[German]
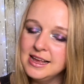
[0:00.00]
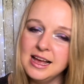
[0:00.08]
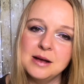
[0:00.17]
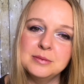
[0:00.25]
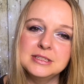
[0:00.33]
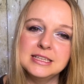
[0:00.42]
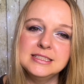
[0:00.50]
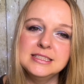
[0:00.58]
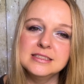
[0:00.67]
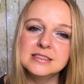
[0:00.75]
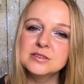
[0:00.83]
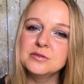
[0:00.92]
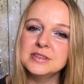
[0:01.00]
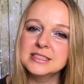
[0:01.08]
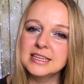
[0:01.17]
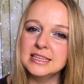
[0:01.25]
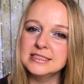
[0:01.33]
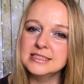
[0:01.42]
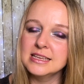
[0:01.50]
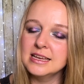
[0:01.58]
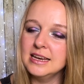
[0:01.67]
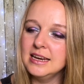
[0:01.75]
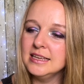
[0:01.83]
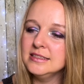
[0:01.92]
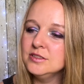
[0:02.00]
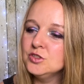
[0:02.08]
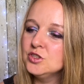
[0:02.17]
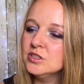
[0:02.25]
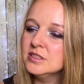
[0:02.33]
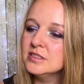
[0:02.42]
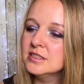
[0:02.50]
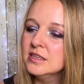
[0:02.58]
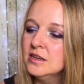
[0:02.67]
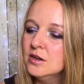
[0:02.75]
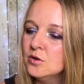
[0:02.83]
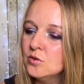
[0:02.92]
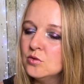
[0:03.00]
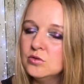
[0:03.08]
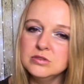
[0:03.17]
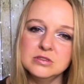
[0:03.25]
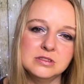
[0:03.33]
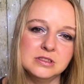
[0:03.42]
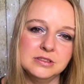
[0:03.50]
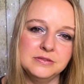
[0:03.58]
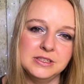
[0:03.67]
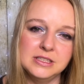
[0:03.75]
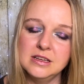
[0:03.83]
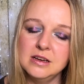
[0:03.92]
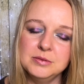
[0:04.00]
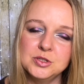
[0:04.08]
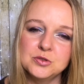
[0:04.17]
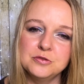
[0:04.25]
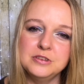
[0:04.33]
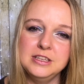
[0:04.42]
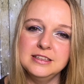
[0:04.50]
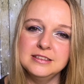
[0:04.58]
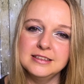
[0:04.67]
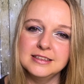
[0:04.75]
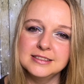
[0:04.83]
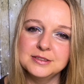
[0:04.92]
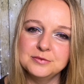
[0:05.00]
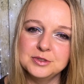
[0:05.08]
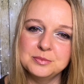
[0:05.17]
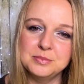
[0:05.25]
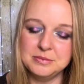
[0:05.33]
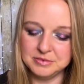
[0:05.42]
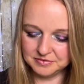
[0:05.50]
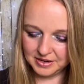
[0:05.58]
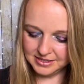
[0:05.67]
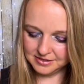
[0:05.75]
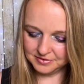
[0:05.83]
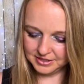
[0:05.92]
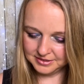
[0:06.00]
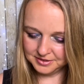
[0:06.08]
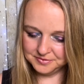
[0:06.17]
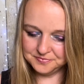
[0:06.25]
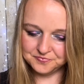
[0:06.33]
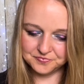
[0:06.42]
Aber das hier ist so was ganz Klassisches und deswegen, da habe ich schon viele. Das wird bei mir weiter wandern.